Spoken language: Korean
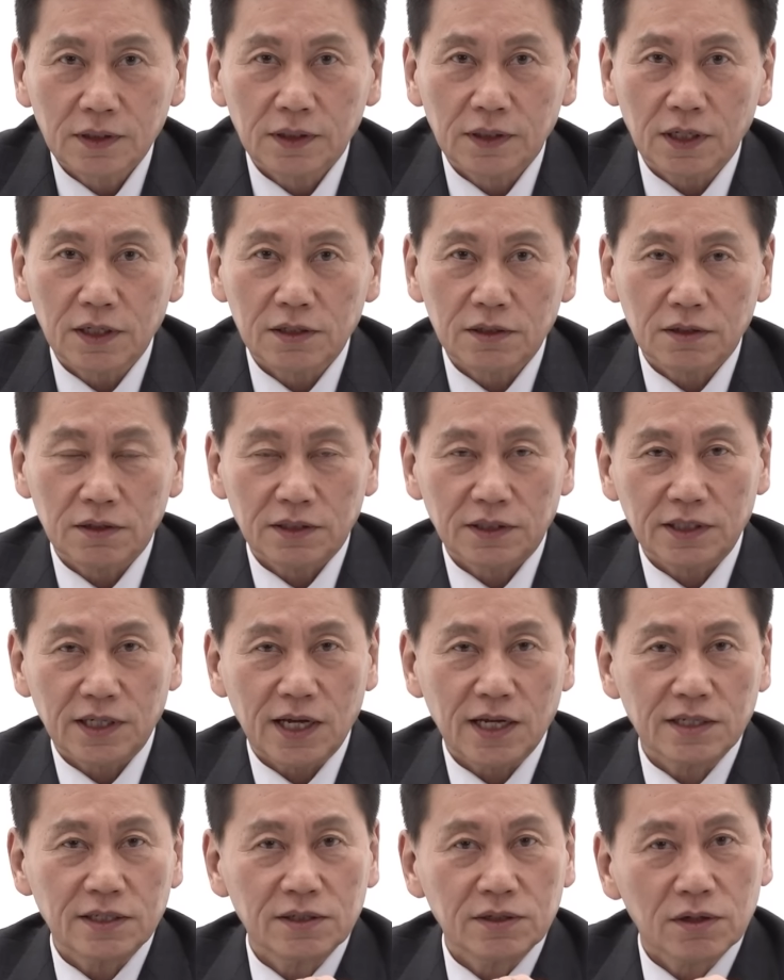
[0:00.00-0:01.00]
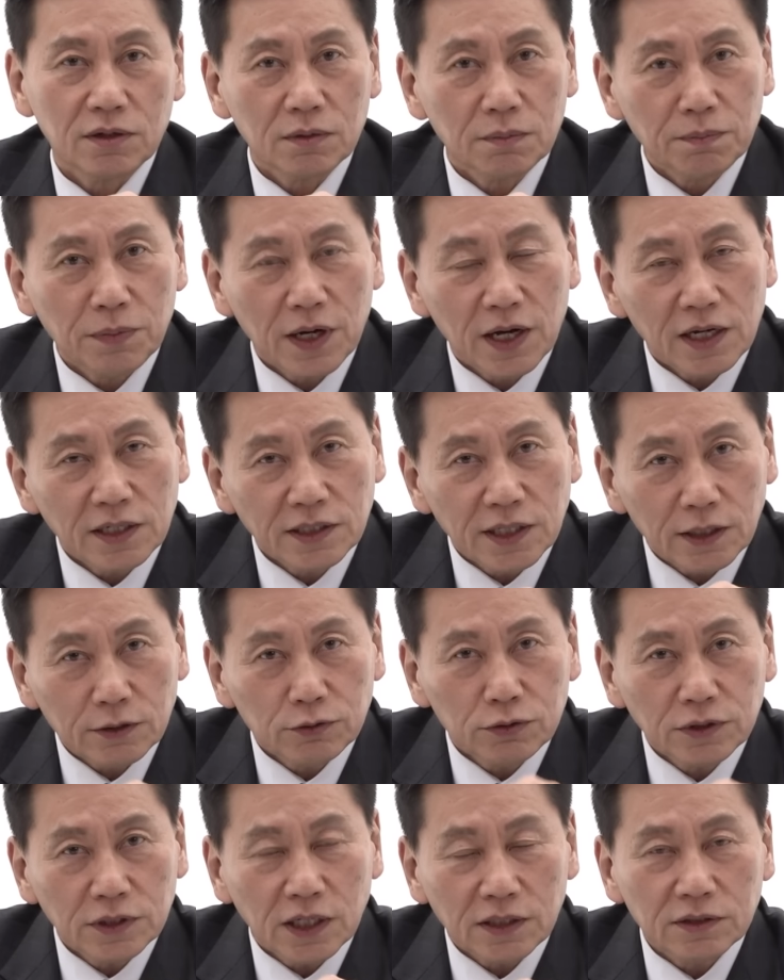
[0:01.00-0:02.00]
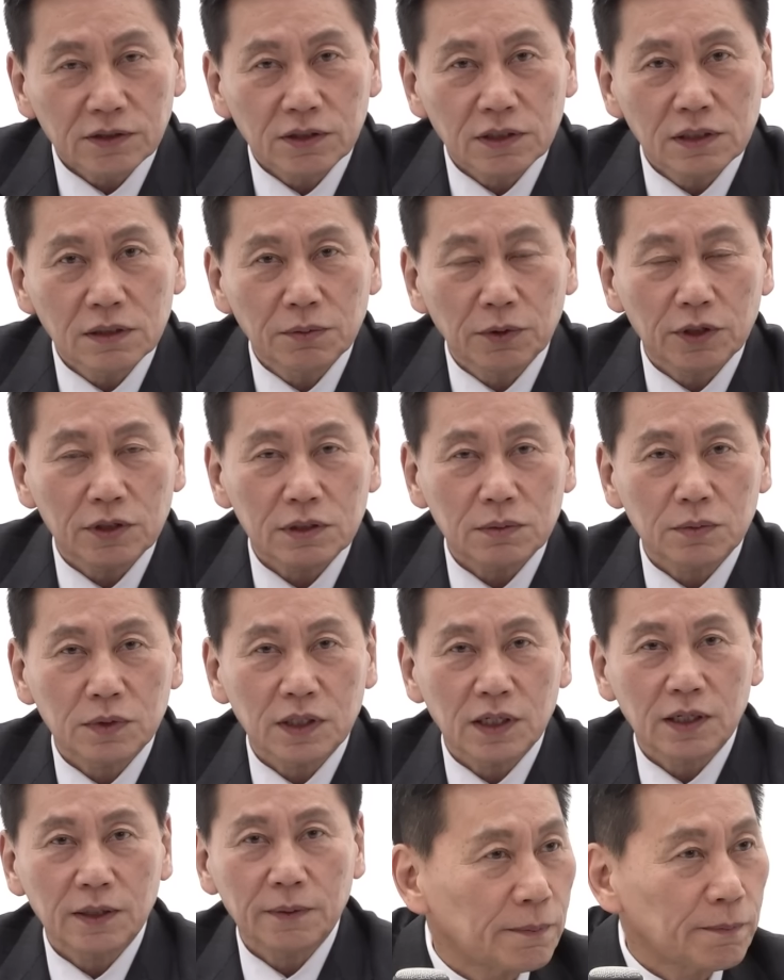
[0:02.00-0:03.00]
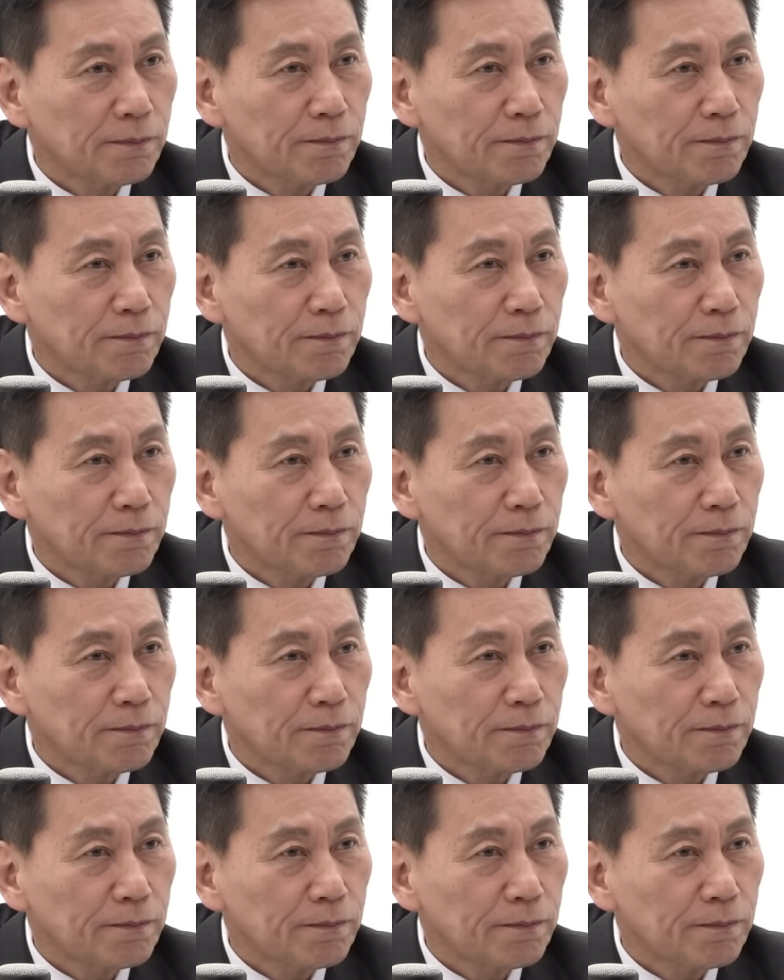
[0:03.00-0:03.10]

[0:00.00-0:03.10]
그래서 찬성파 색출 작전을 벌였습니다.